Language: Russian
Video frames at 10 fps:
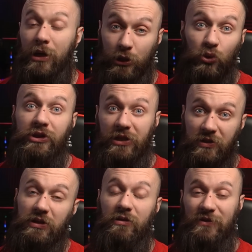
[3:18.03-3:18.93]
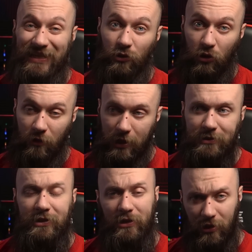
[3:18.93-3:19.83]
Продукция, естественно, вся
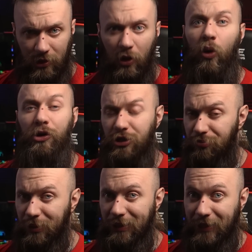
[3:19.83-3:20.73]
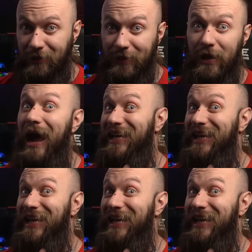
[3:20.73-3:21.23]
новая, ценники очень приятные,